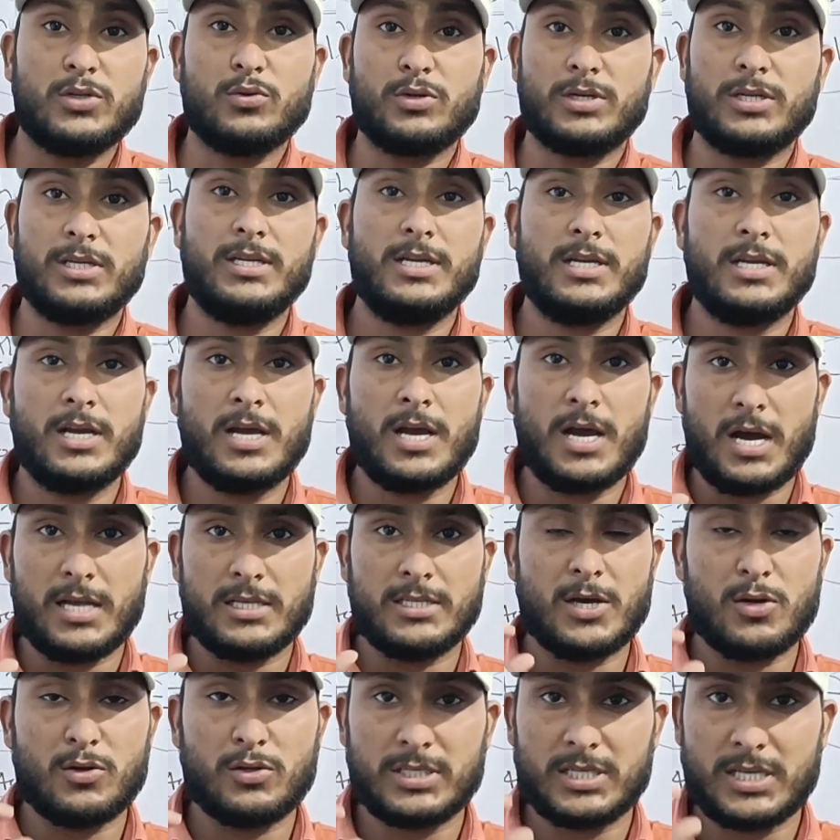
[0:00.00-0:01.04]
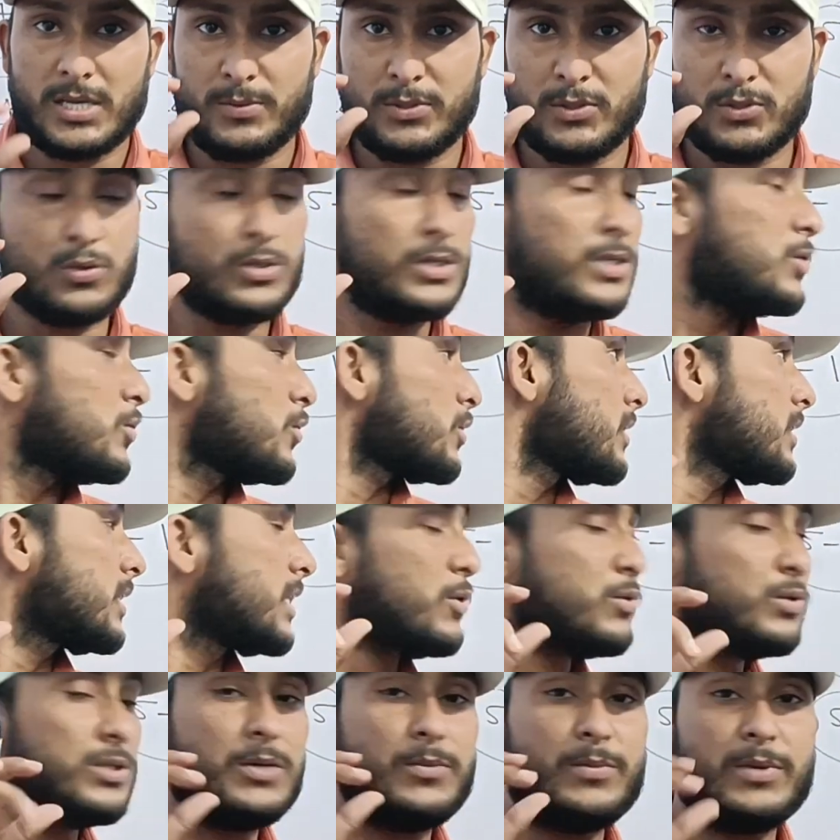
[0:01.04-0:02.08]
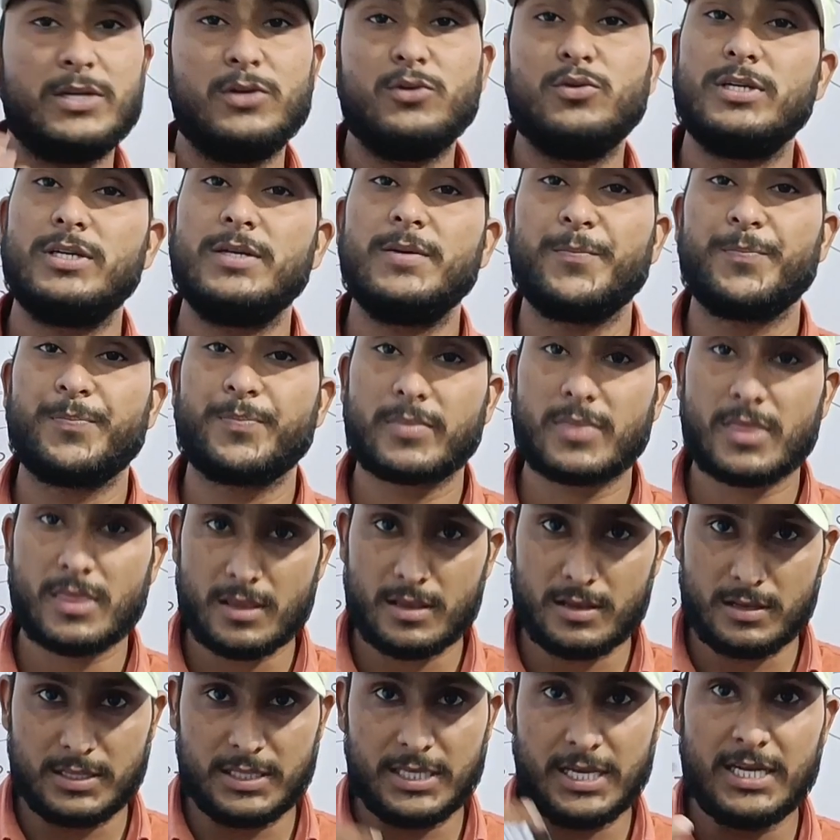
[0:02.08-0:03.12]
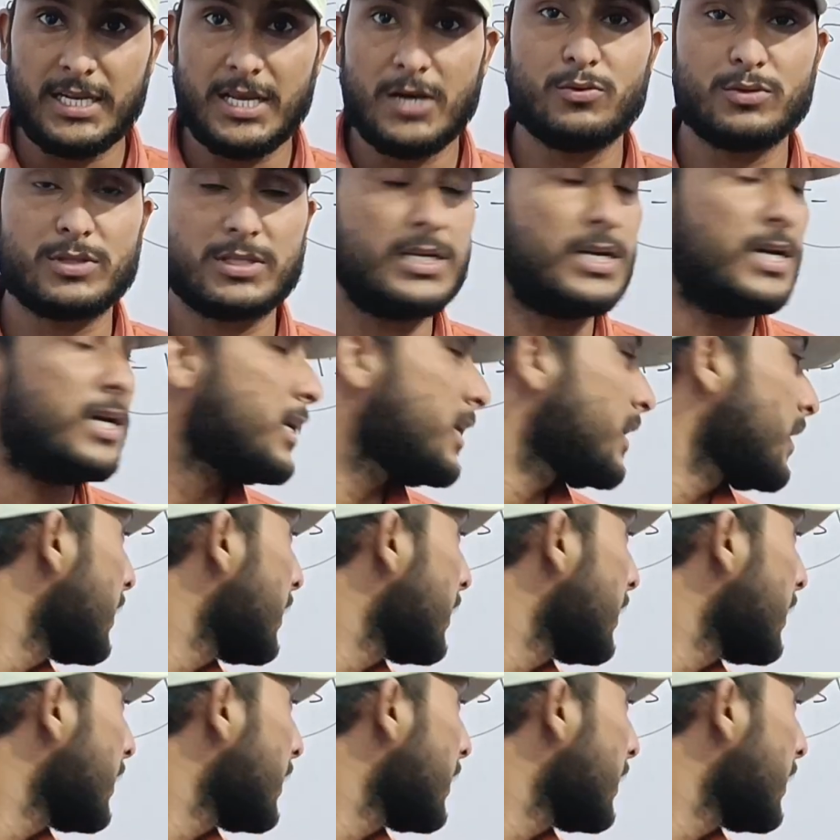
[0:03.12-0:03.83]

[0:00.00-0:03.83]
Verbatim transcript: छोटी छोटी हजारों संख्या में छोटी छोटी द्रव से भरी हुई थैलियाँ होती